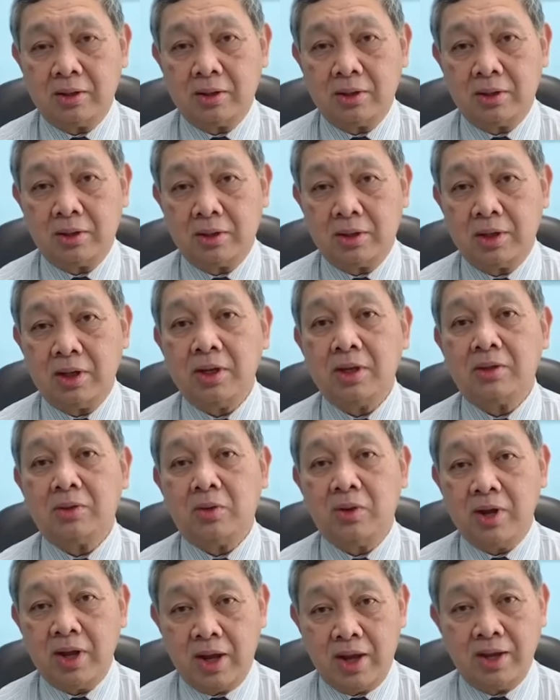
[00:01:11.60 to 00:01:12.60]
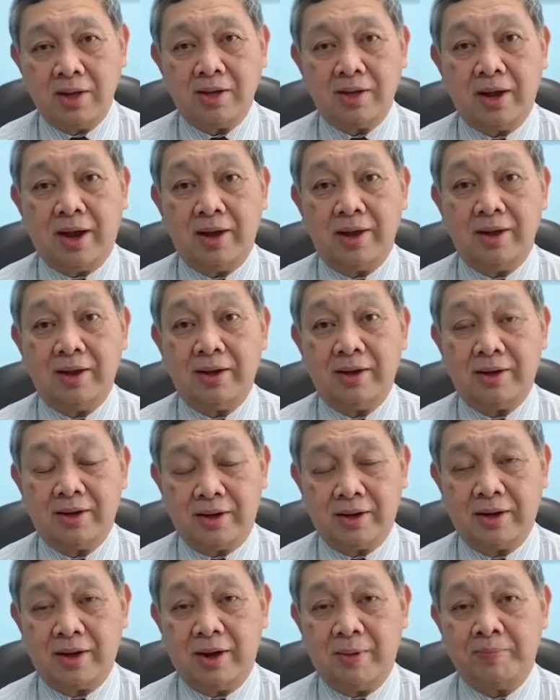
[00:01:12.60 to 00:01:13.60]
เครื่องช่วยหายใจ
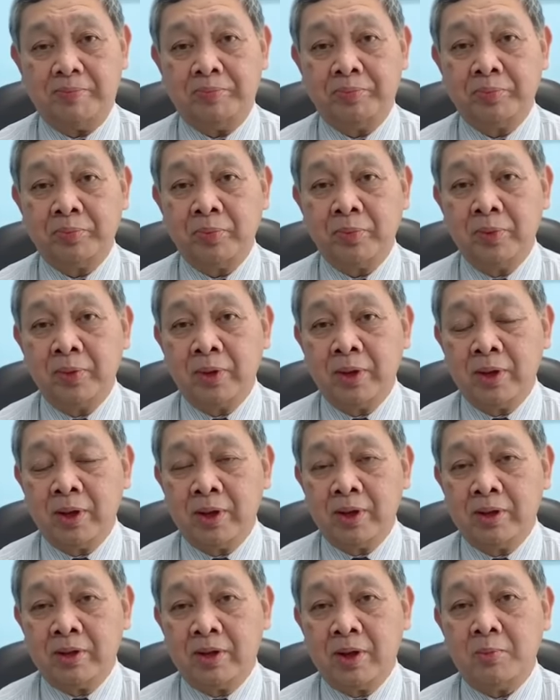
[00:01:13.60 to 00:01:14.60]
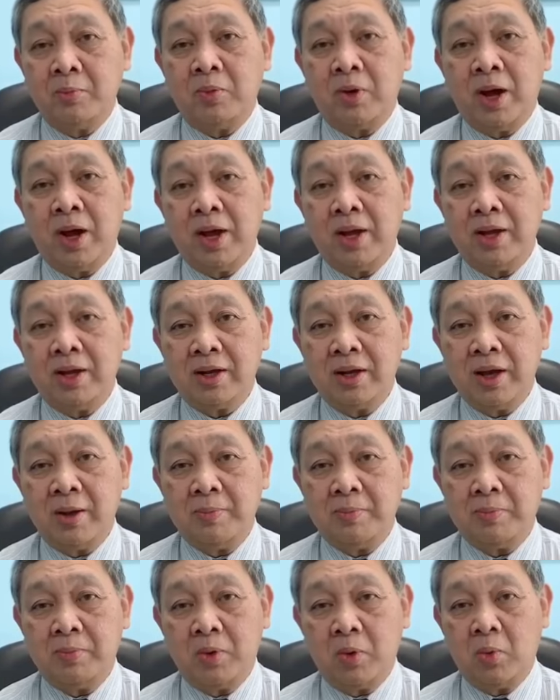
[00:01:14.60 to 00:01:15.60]
นะครับทำร้ายนะครับ
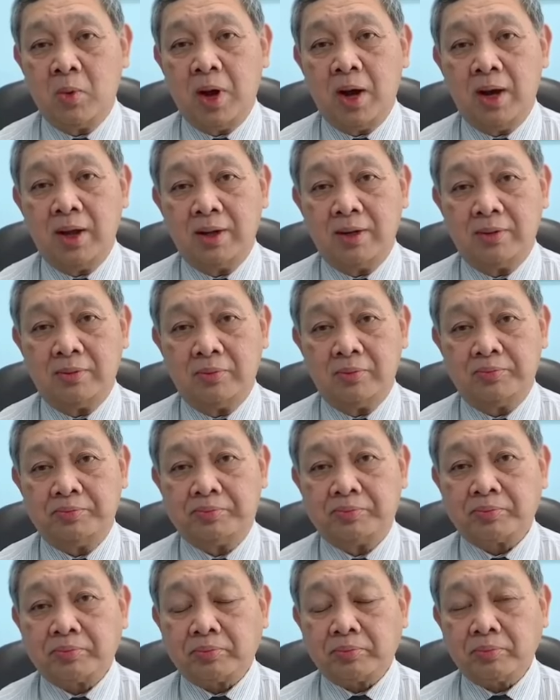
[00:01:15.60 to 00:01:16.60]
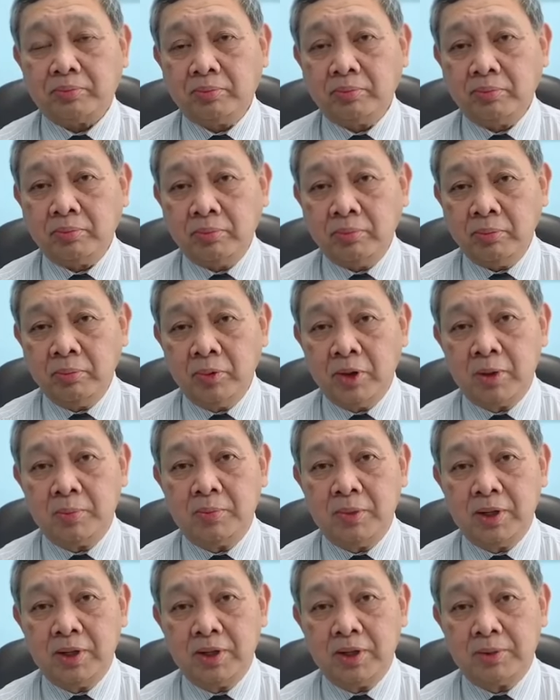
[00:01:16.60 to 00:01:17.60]
เมื่อวานยัง
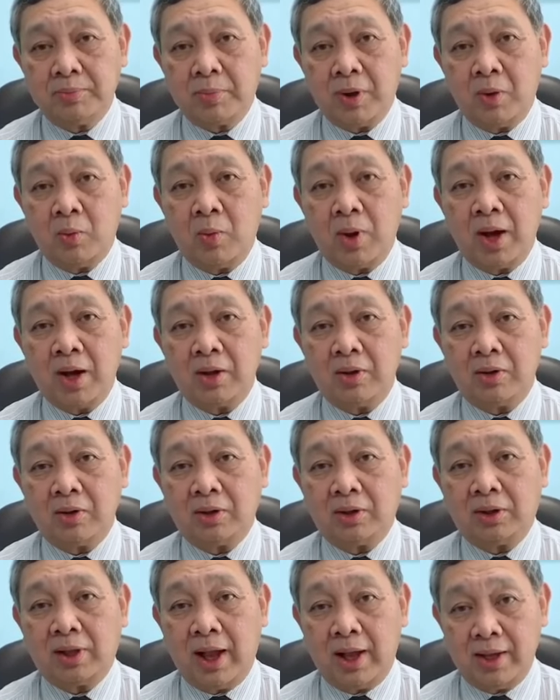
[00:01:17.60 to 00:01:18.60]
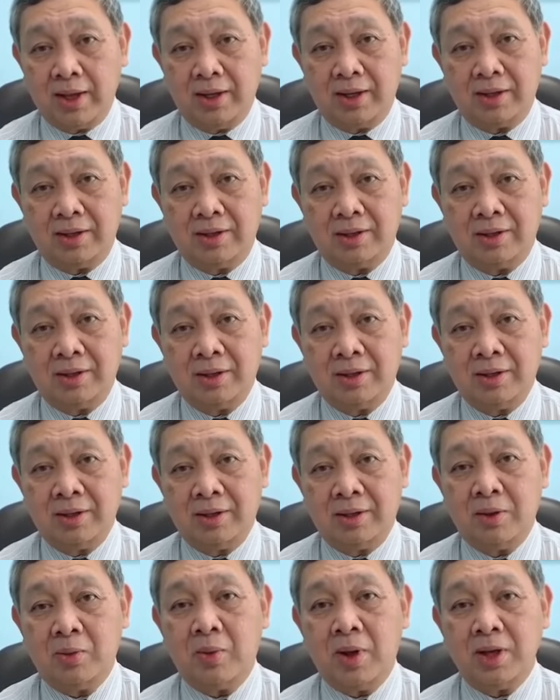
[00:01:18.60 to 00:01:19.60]
มีภาวะของไต
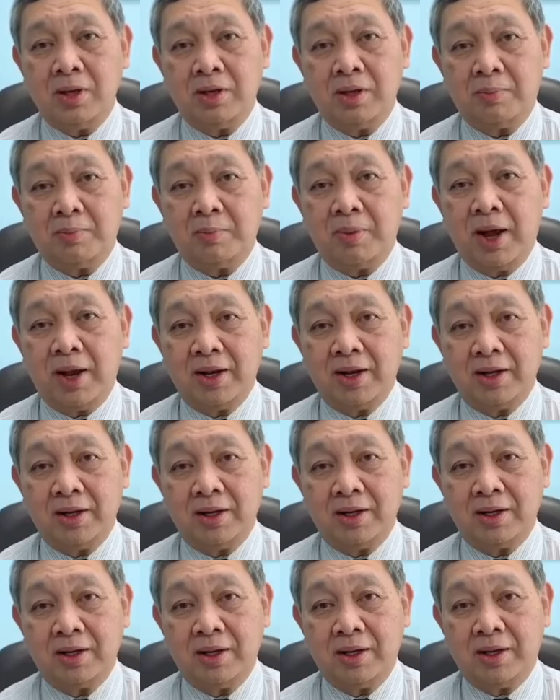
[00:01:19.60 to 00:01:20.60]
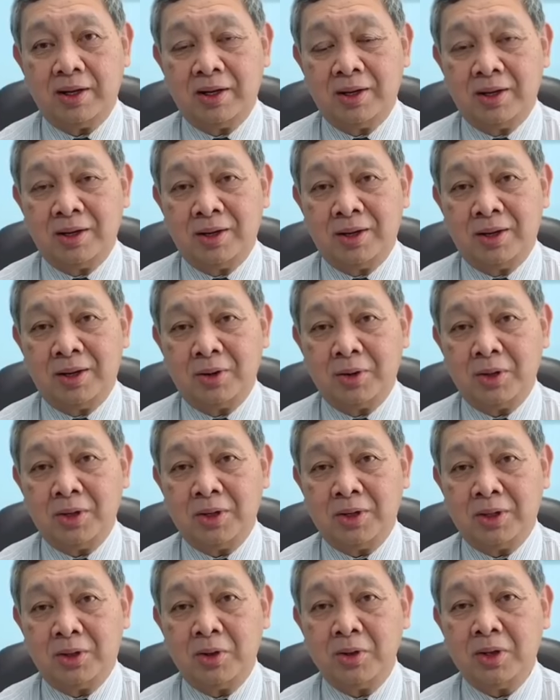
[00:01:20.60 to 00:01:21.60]
ที่วายเจ็บพลันอีก เราก็เล
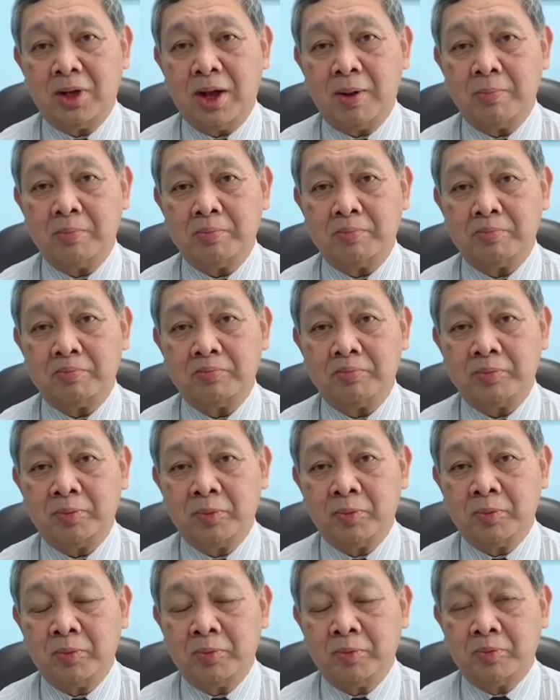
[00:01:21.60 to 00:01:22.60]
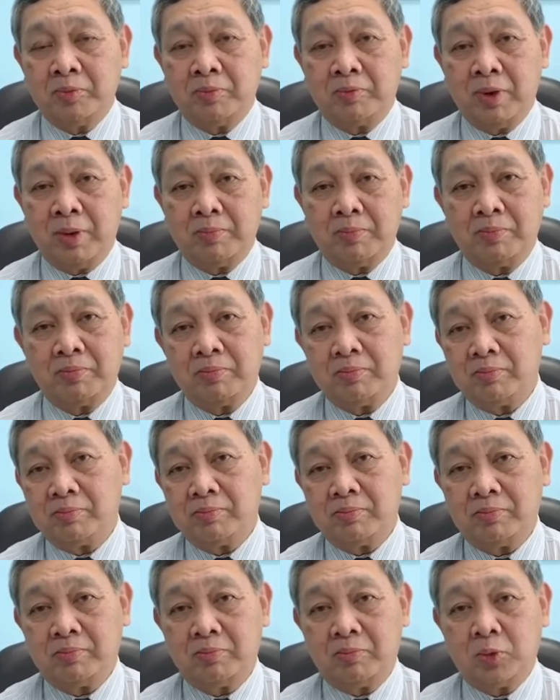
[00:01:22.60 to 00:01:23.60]
ยต้องทำแบบ
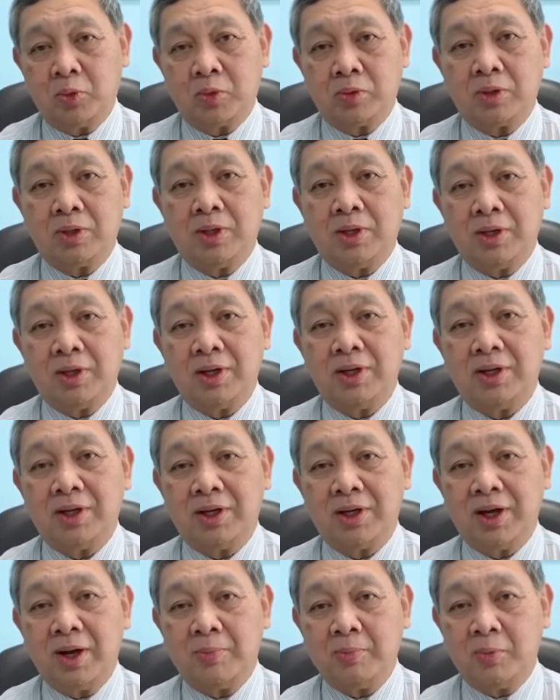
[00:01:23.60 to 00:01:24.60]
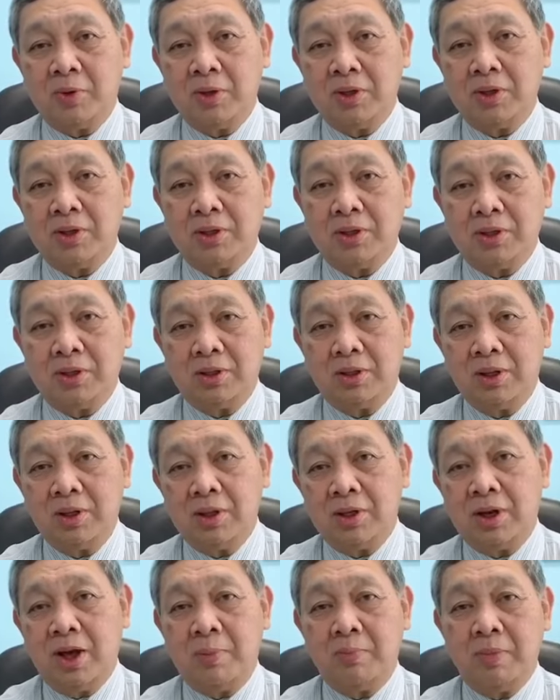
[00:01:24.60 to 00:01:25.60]
ฉุกเฉินเลยนะครับ ก็คือ
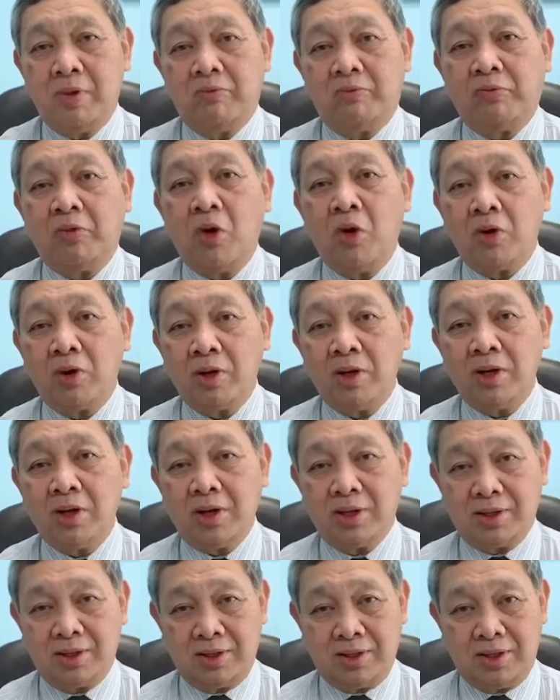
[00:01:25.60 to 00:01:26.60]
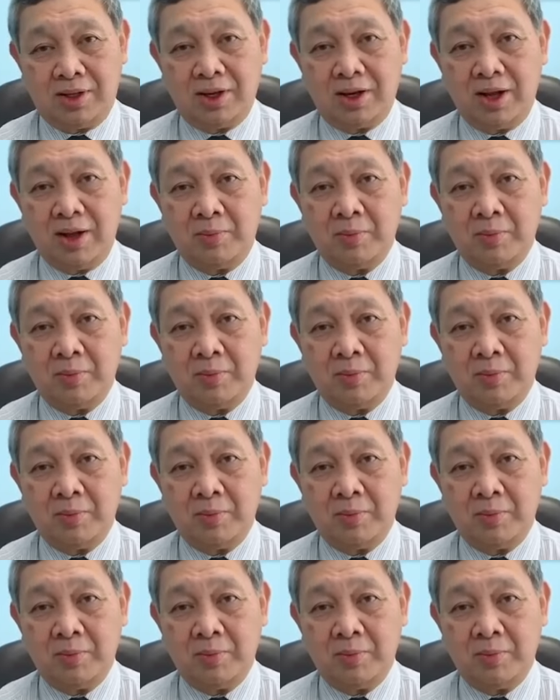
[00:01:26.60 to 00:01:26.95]
ทำแบบฟอกเลือดนะครับ